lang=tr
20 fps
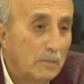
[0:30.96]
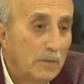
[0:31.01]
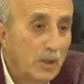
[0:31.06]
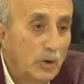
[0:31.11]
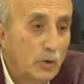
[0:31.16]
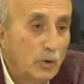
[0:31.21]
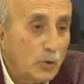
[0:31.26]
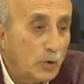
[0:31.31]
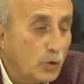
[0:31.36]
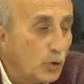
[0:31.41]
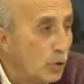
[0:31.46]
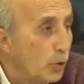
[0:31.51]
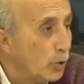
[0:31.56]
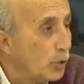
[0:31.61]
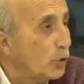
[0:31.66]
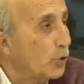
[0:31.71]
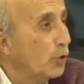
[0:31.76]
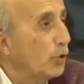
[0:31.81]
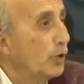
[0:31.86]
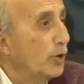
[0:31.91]
bir Rus
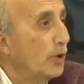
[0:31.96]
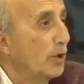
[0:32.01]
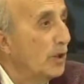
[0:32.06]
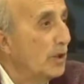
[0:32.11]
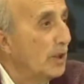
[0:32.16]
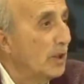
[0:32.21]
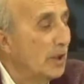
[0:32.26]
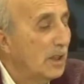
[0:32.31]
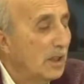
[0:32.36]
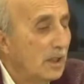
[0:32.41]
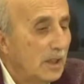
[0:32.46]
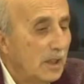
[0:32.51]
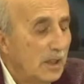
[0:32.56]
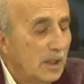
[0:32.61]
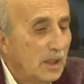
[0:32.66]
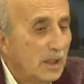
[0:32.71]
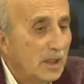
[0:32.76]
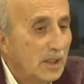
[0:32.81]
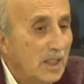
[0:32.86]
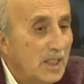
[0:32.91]
kurşunu
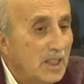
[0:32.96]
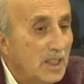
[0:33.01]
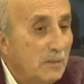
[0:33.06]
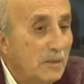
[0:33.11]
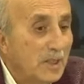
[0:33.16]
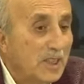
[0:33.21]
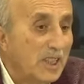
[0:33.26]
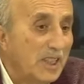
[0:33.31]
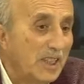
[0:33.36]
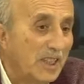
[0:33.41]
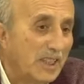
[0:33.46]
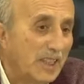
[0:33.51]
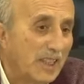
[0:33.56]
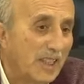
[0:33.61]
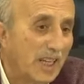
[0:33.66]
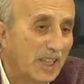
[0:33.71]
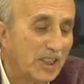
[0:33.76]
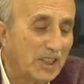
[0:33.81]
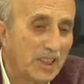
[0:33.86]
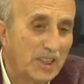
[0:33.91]
dizimi
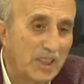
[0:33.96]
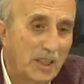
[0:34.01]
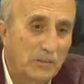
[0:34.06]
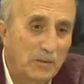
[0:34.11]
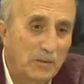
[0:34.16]
sıyırdı geçti